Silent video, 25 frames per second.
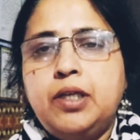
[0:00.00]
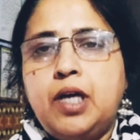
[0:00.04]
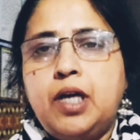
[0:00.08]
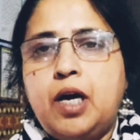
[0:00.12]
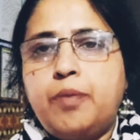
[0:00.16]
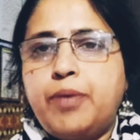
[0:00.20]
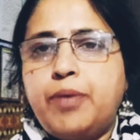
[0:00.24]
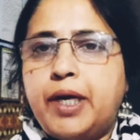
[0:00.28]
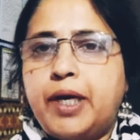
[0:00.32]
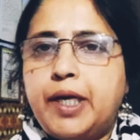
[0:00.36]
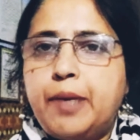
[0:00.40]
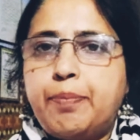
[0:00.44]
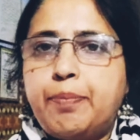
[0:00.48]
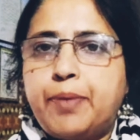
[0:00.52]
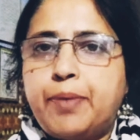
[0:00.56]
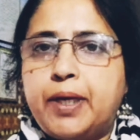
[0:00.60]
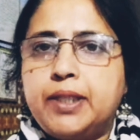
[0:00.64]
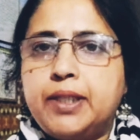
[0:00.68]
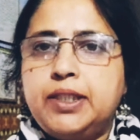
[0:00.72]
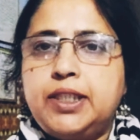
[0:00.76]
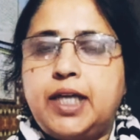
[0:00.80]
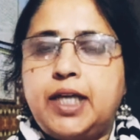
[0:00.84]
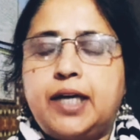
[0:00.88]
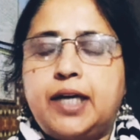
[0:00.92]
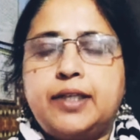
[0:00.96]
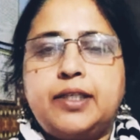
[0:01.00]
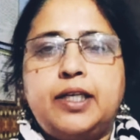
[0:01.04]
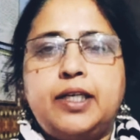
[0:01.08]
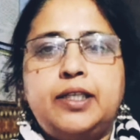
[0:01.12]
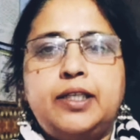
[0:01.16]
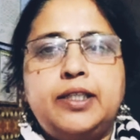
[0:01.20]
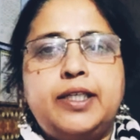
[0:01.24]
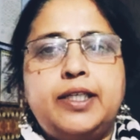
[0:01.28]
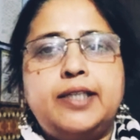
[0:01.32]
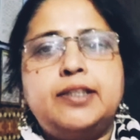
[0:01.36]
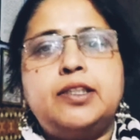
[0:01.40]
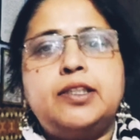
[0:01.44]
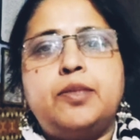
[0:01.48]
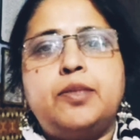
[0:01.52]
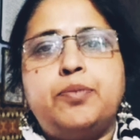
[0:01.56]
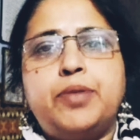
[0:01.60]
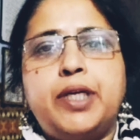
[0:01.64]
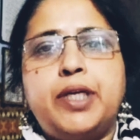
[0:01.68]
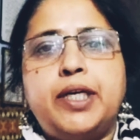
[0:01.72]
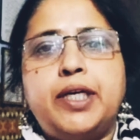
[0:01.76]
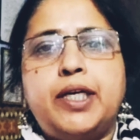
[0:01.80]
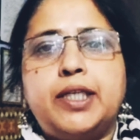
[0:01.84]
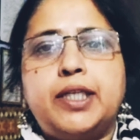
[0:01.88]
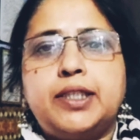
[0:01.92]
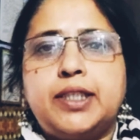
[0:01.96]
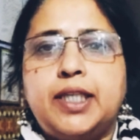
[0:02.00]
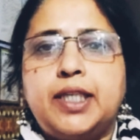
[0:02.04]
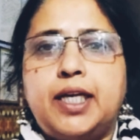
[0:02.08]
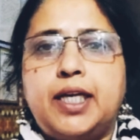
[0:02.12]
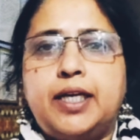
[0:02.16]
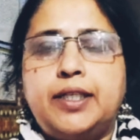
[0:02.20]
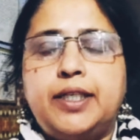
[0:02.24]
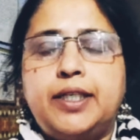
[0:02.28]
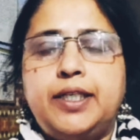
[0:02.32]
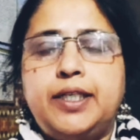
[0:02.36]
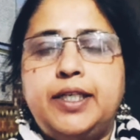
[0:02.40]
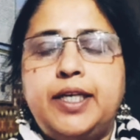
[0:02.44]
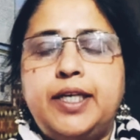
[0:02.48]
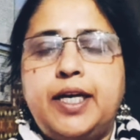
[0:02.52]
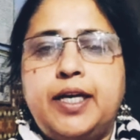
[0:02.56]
हमारे पास झारखंड के सिमडेगा से आ रही